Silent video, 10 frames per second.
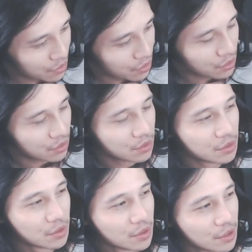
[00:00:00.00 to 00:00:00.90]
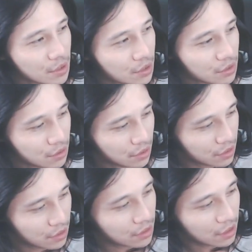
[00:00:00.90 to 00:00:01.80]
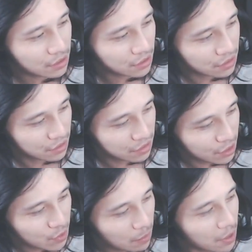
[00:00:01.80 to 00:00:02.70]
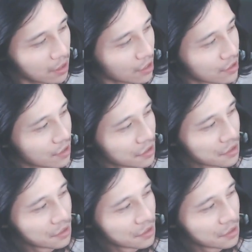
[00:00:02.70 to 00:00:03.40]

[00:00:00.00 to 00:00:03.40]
저 저기 1학년 13반 아니세요?